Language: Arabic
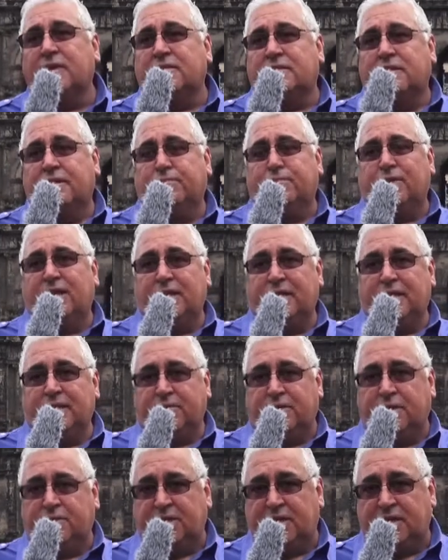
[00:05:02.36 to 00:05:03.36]
تمال
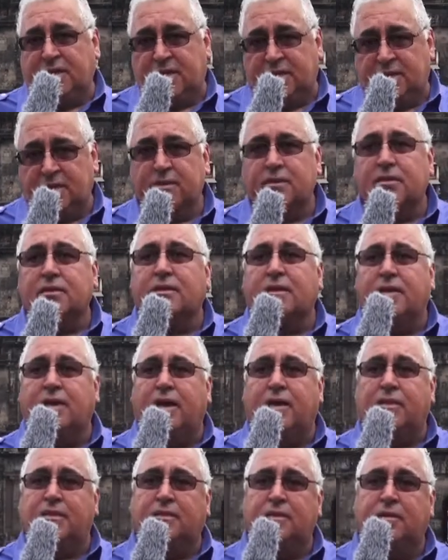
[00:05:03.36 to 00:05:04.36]
ايوا
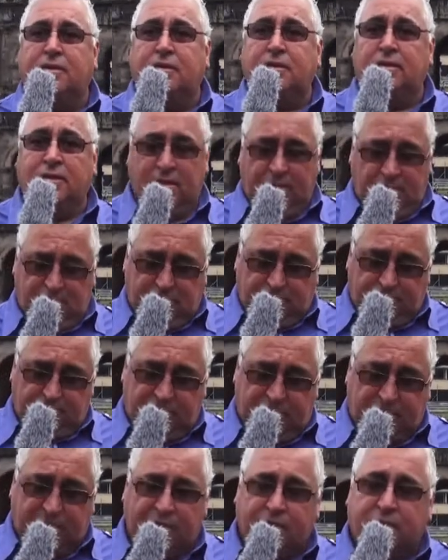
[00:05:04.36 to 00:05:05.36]
ثلاثي
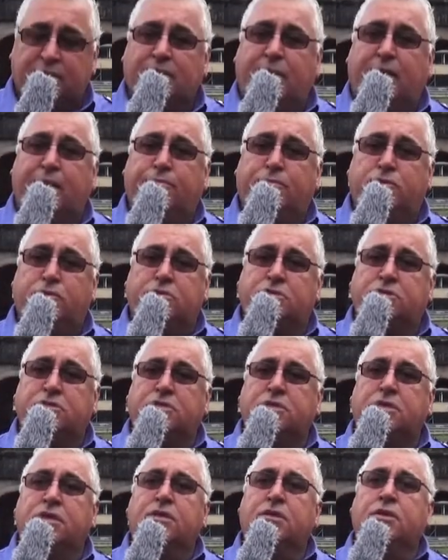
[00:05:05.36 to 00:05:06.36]
بيرخ
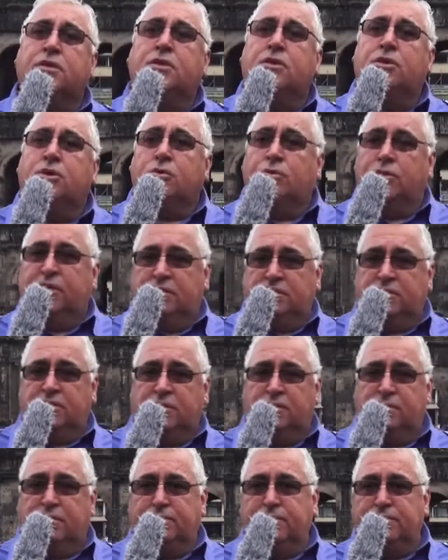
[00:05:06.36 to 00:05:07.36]
تاموس u id
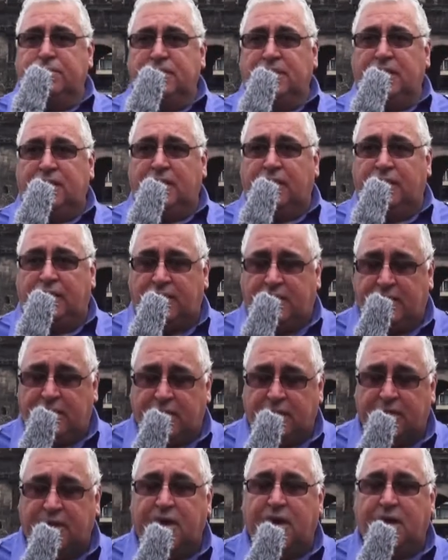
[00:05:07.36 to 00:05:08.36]
خا ila
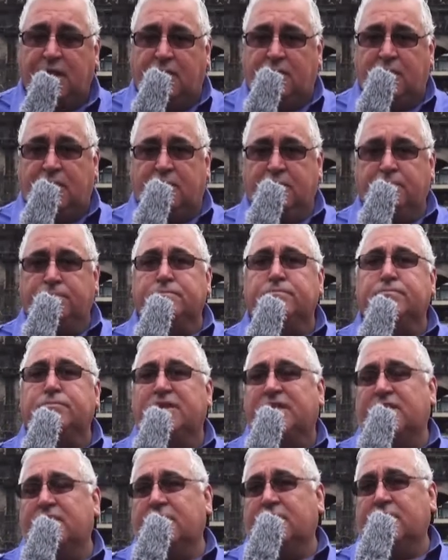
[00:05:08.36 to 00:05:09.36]
آب
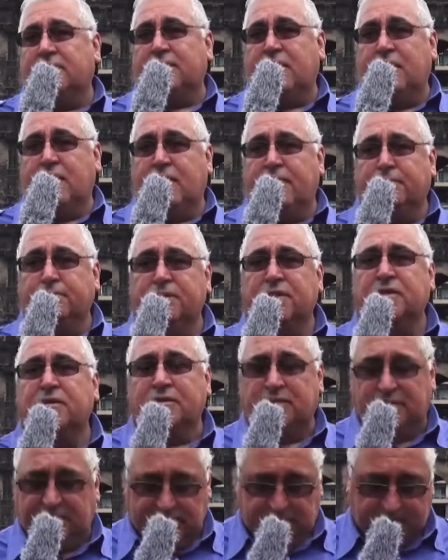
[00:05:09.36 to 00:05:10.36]
bjerħat qab,
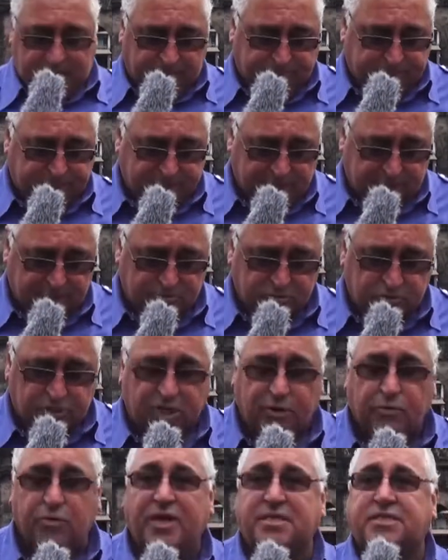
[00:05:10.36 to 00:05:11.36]
Trealpe u
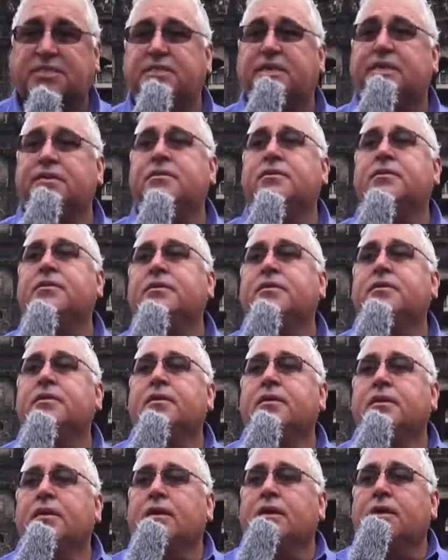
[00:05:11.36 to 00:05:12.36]
xewasser.
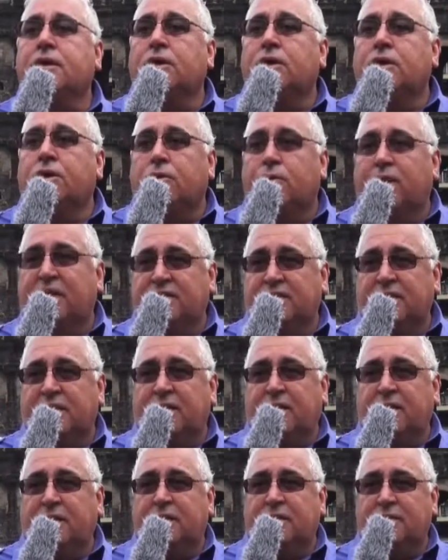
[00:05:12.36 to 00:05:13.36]

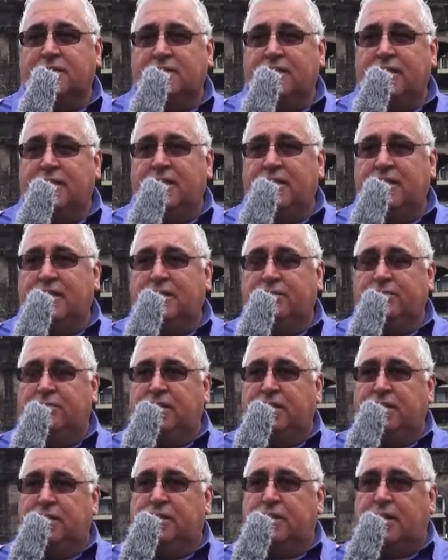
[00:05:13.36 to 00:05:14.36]
واديا كليا
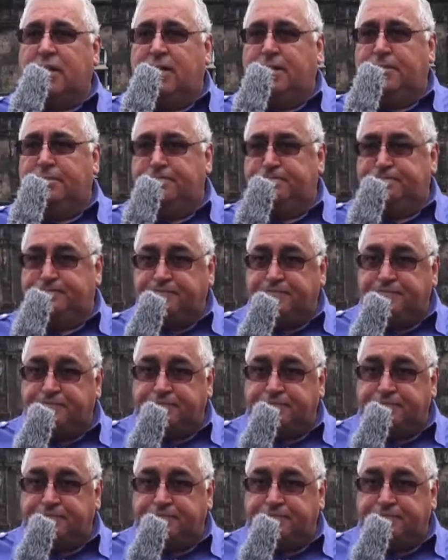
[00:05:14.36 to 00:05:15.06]
ايوان قام